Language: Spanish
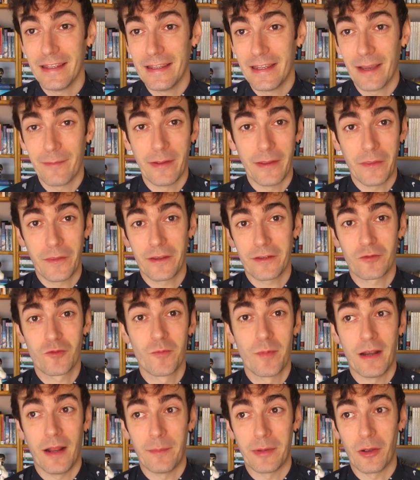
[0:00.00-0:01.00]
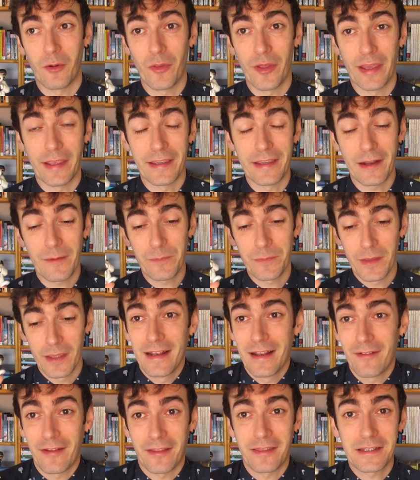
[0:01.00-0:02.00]
y que me hice súper amigo de ella.
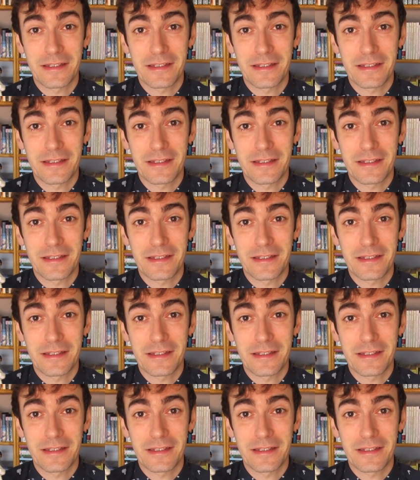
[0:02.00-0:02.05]
La verdad